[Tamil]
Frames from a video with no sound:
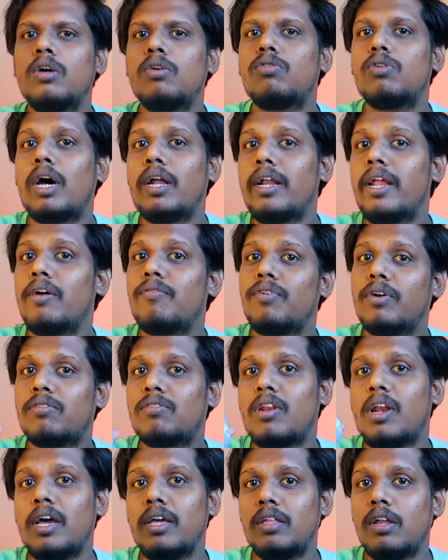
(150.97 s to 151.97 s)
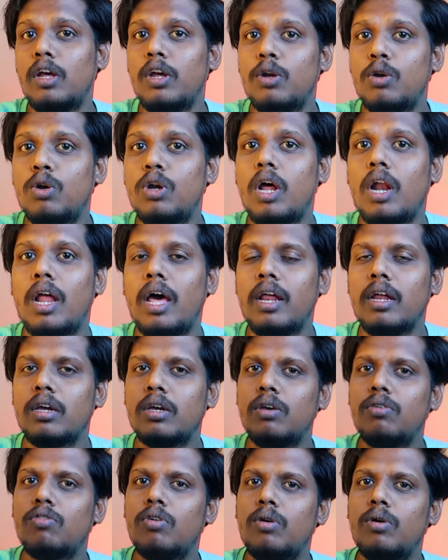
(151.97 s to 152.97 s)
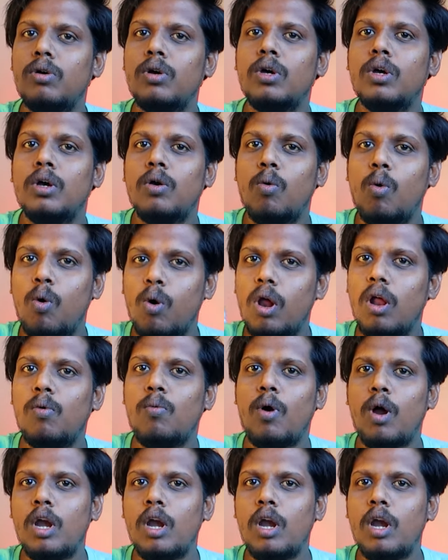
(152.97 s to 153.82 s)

ஸோ அந்த எஃபெக்ட்ஸ்லாம் இதில் இன்னும் நல்லா இருக்குது ஸோ ஓவரால்